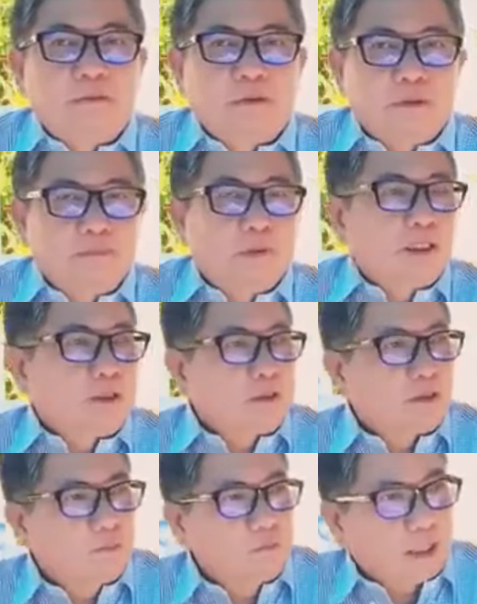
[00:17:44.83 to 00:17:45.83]
thượng bình
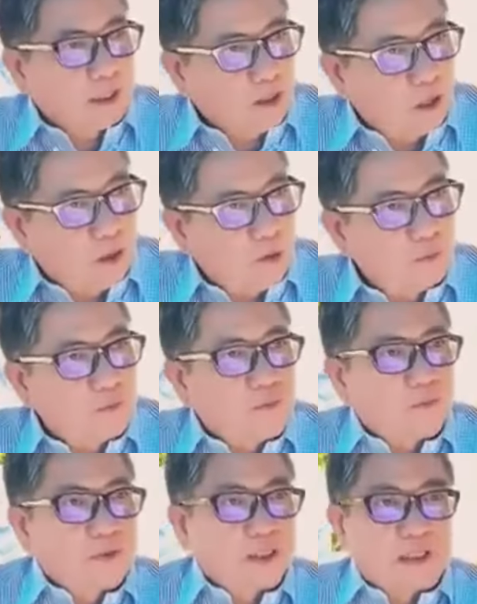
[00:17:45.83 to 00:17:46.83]
cũng đã ngộ
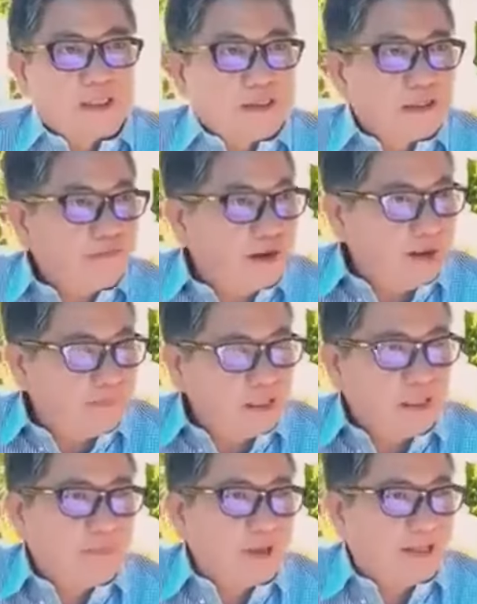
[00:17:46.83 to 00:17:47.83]
tức là sắc
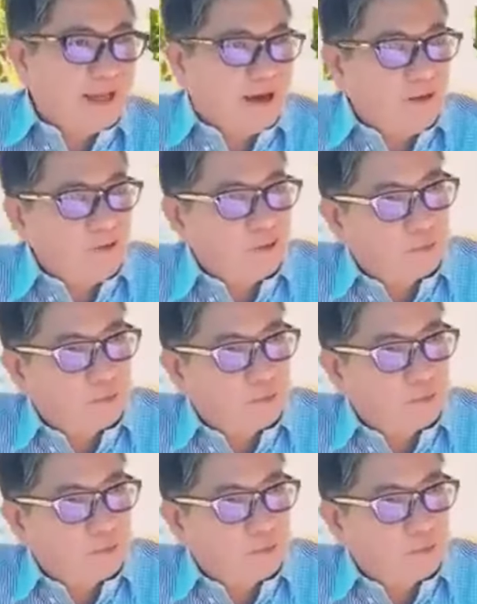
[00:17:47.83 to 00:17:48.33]
phàm là mai thảo